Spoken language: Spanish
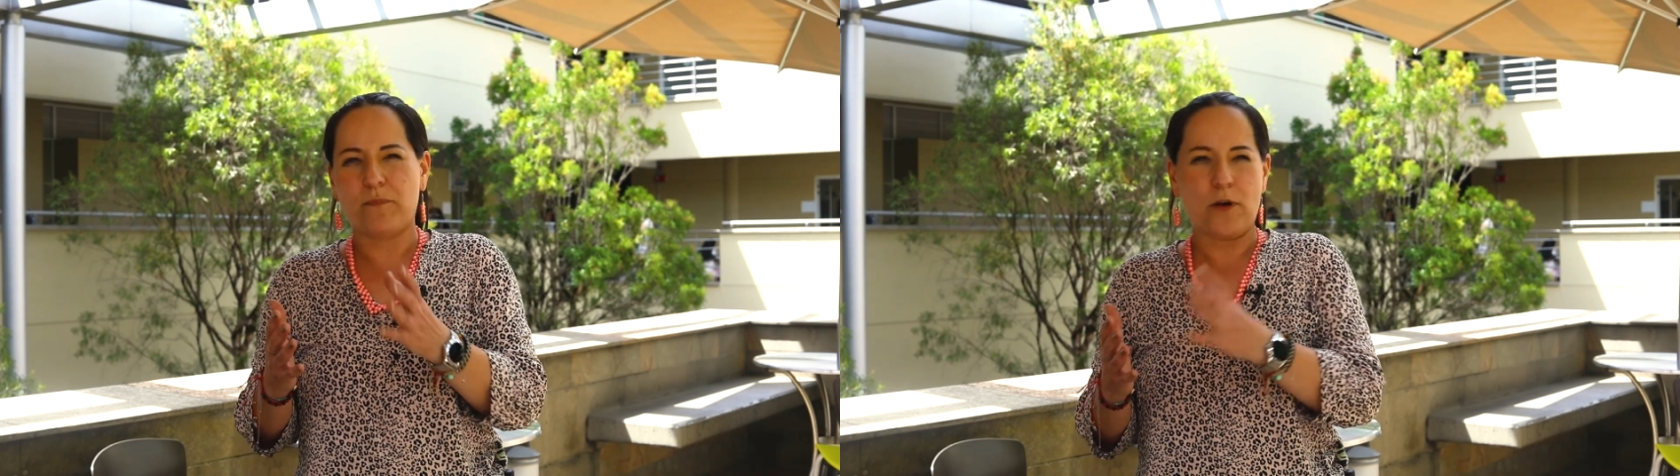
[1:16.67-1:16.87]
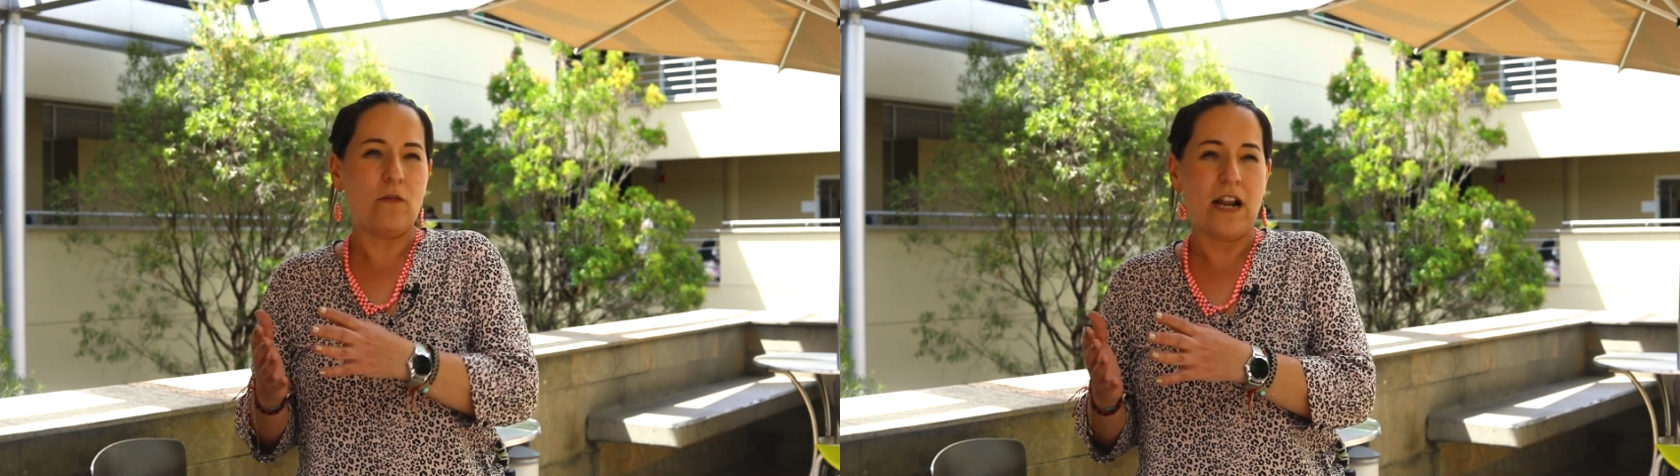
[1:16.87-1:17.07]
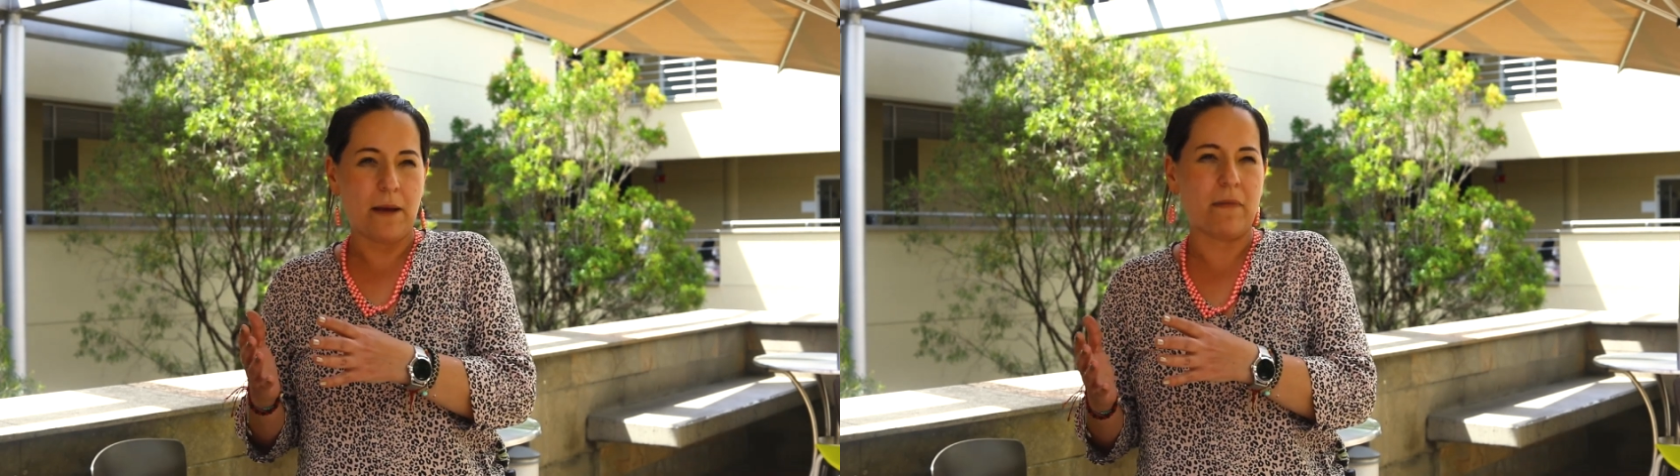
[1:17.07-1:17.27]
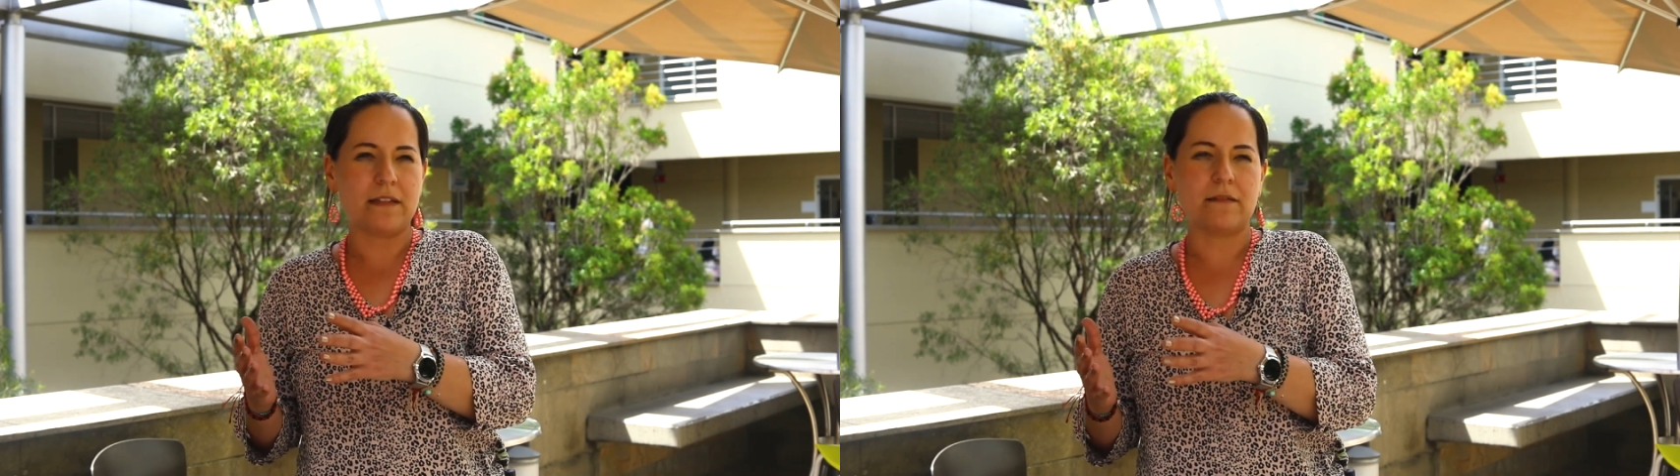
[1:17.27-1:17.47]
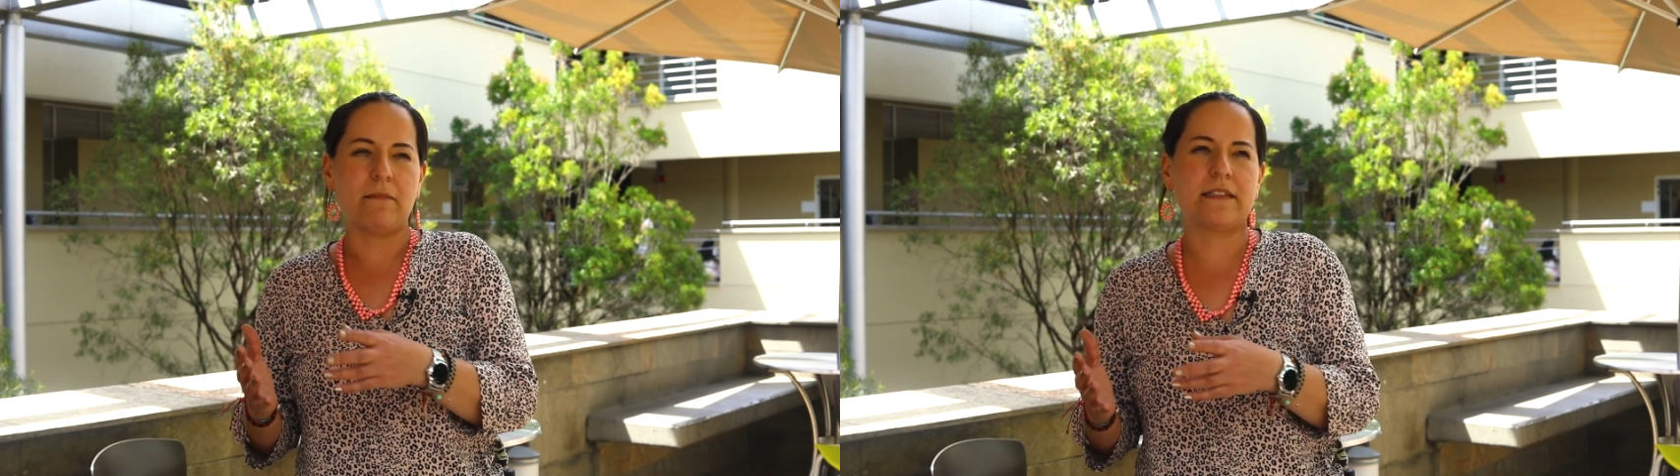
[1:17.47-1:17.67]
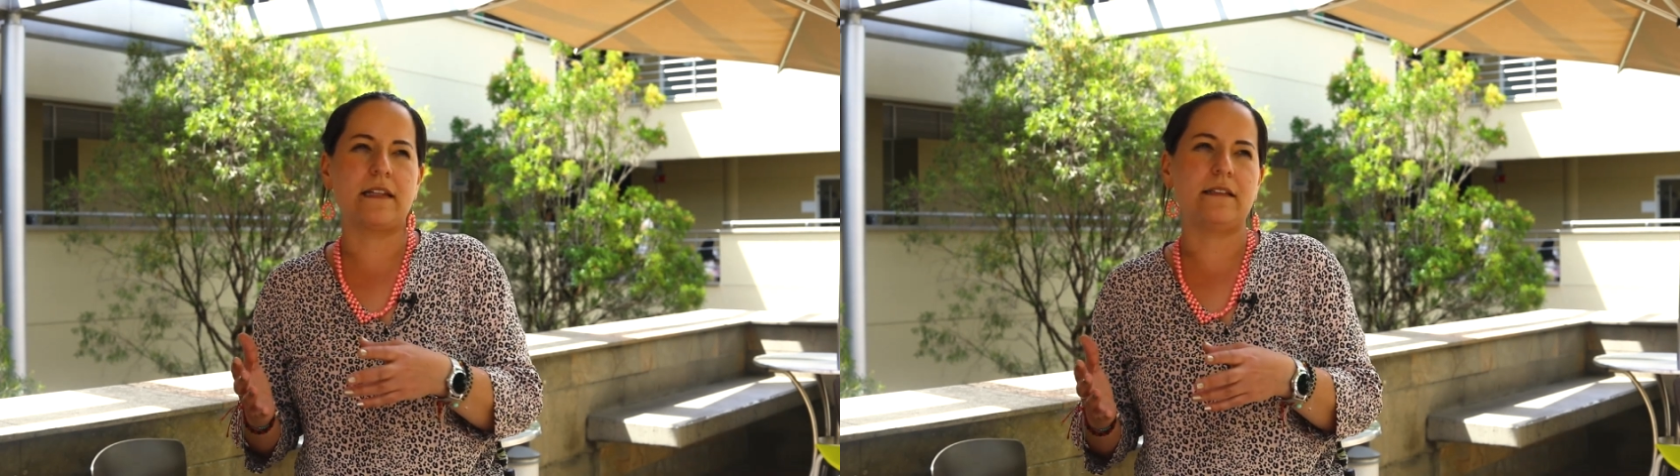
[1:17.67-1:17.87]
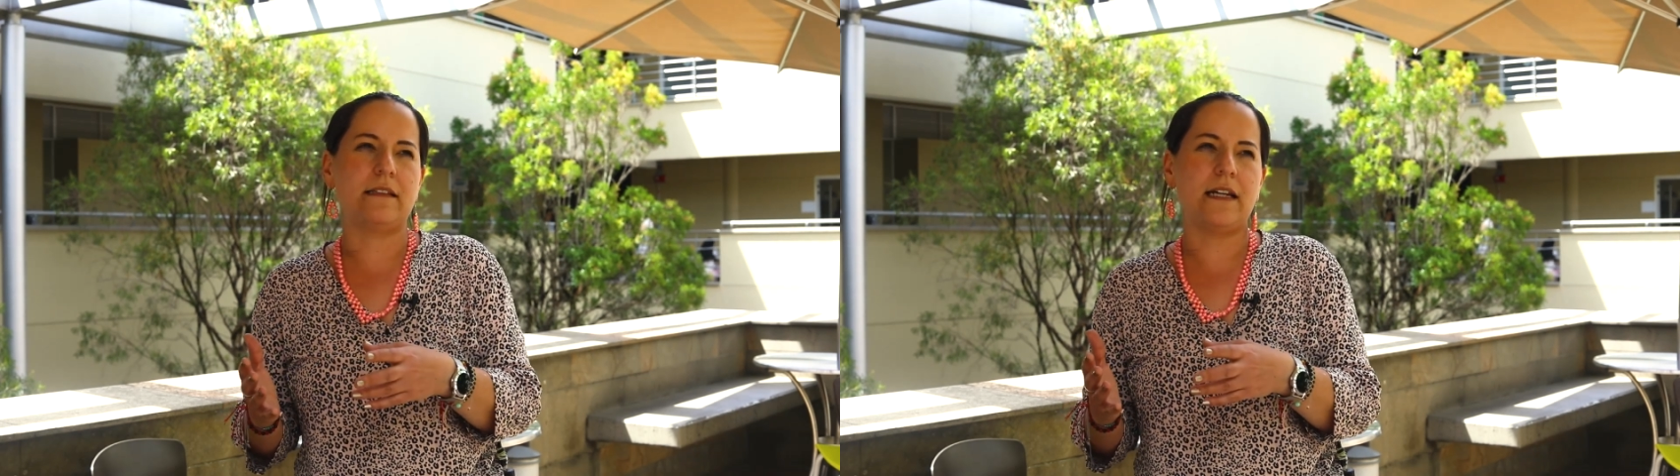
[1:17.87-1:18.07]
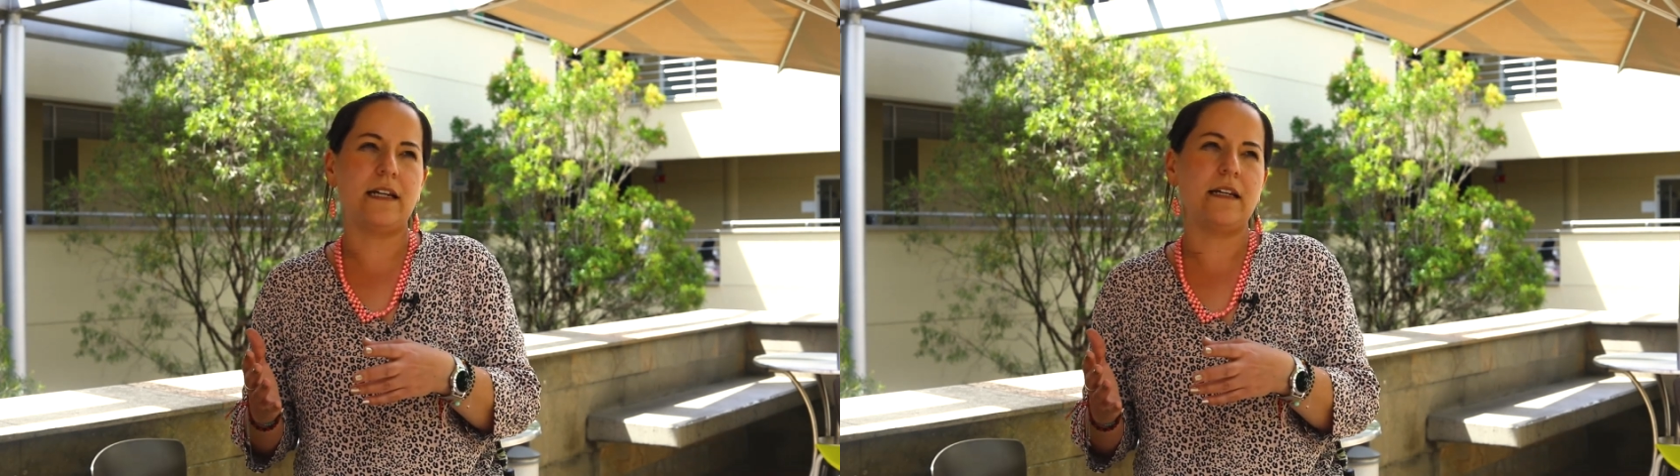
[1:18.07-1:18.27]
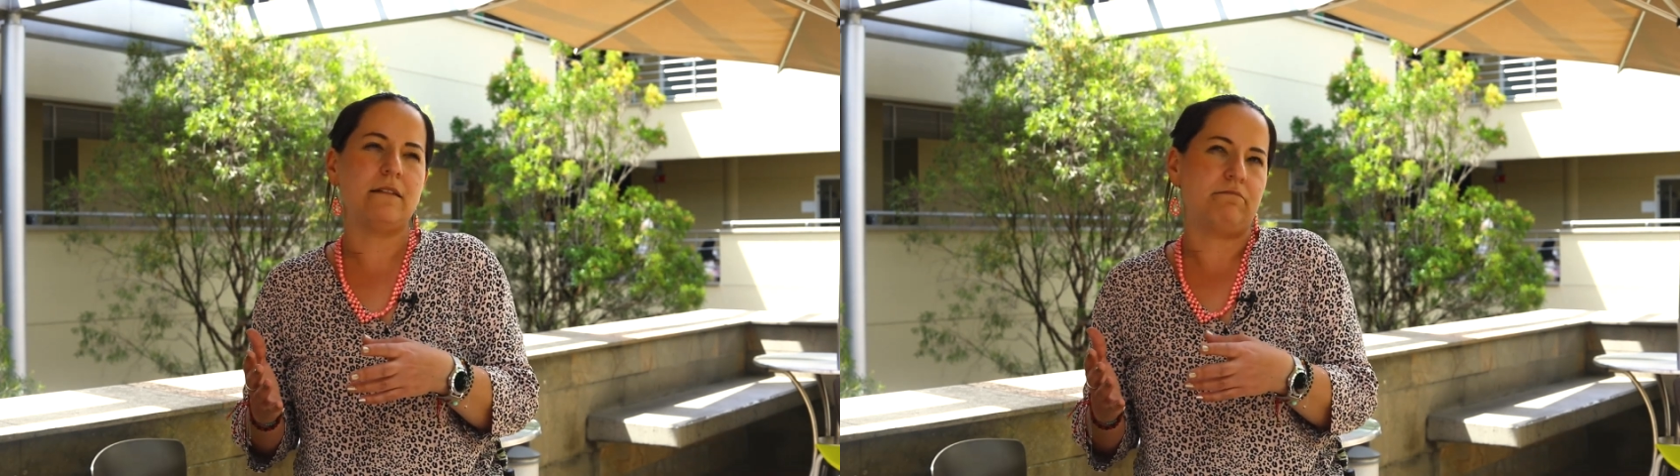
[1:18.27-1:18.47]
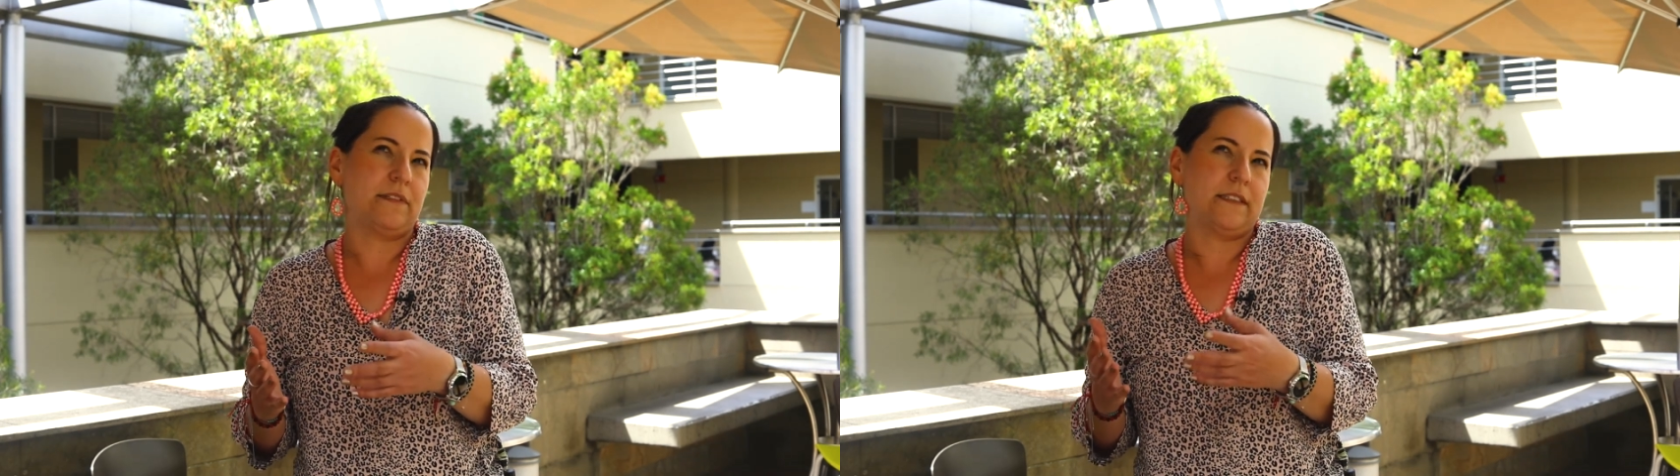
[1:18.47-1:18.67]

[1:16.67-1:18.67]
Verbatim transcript: problemas bastante